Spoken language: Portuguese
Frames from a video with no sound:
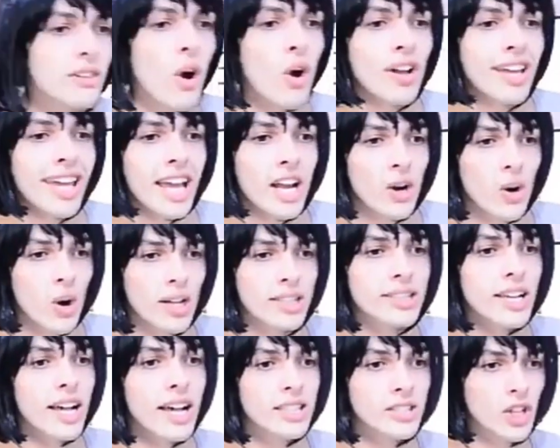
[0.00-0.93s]
Qualquer
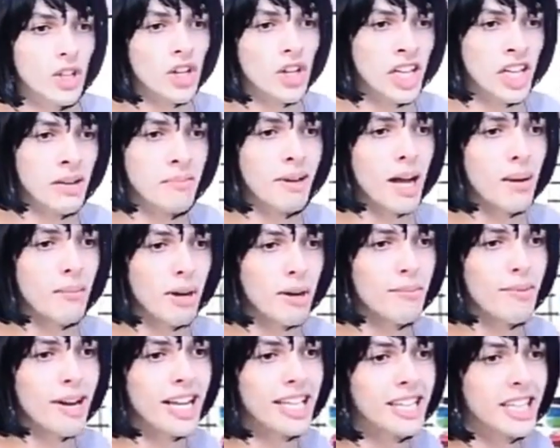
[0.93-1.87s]
coisa é só chamar a
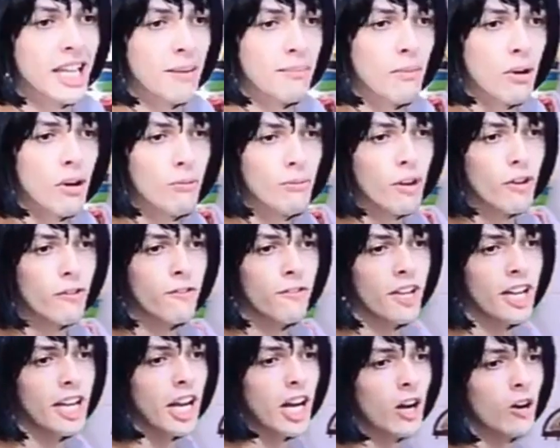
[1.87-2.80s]
mamãe, tá bom, meu
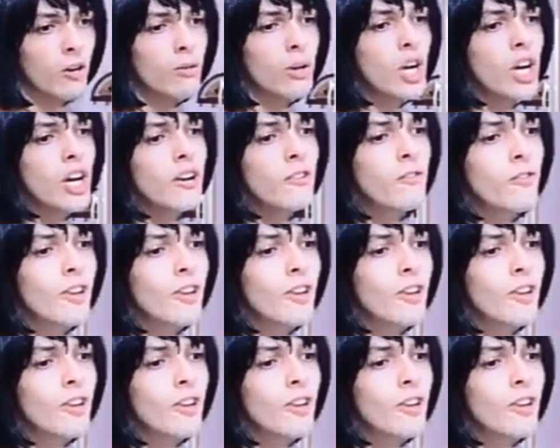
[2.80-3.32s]
filhão?